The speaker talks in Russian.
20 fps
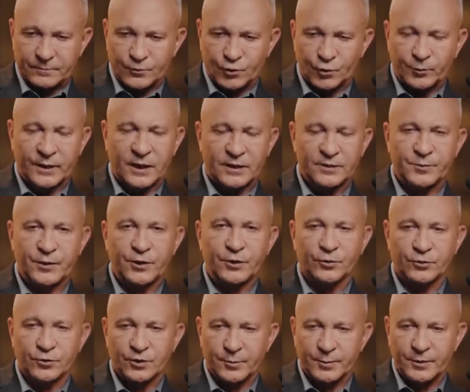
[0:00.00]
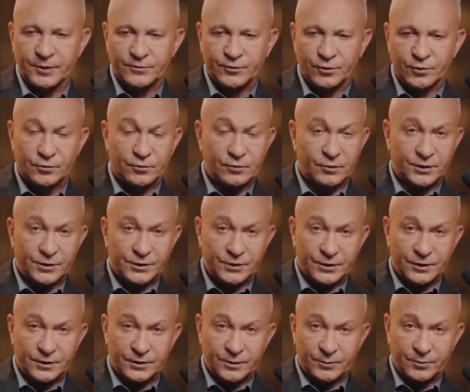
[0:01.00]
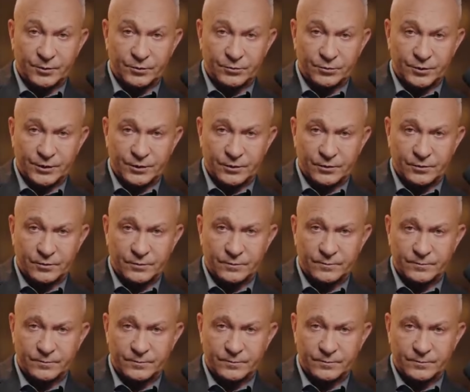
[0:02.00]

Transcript: Судьба отберет у тебя все, что лишнее ты получил.